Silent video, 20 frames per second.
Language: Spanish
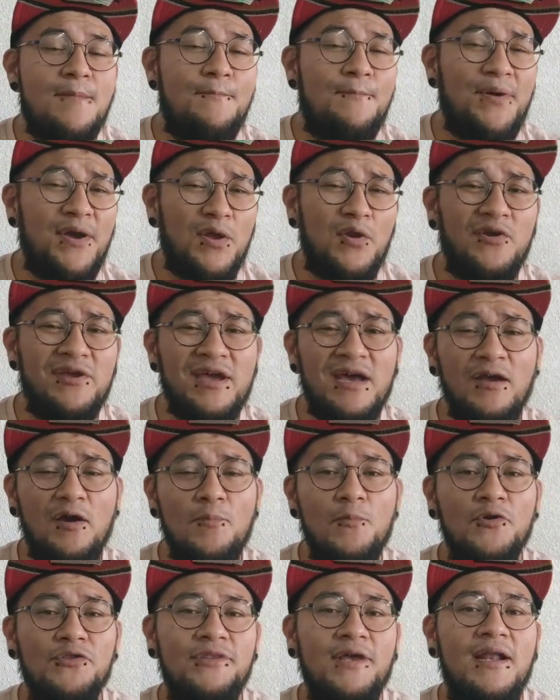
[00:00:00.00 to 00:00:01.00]
Pero ya
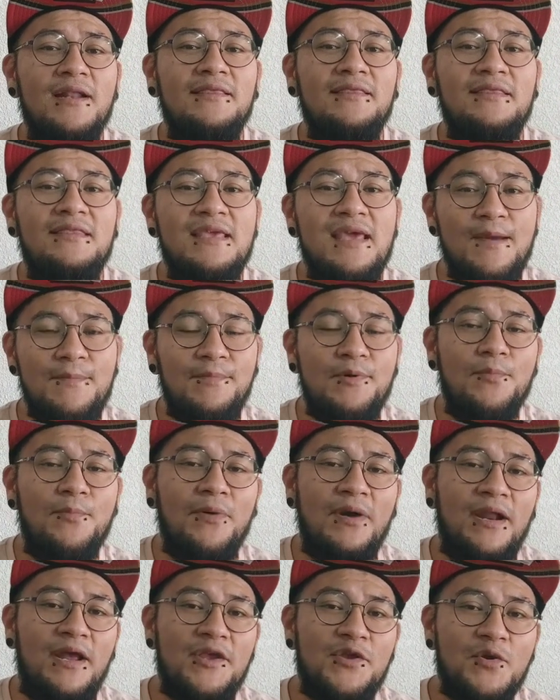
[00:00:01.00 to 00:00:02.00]
como tal tiempo
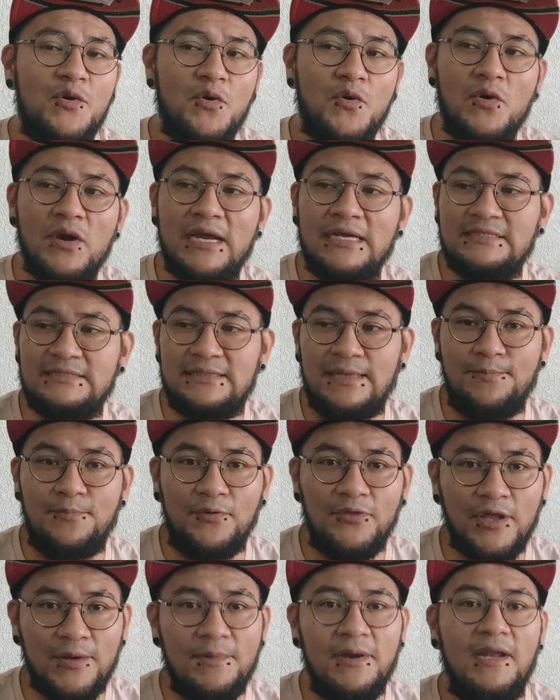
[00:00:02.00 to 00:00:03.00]
para yo este,
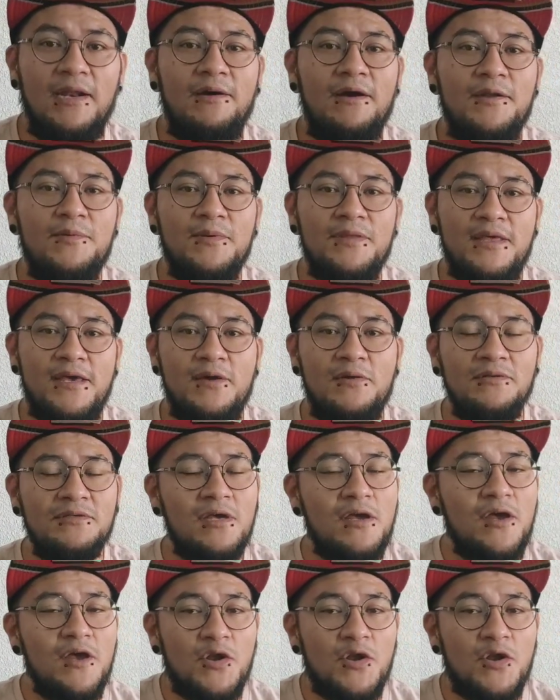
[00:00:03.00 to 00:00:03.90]
ponerme a grabar videos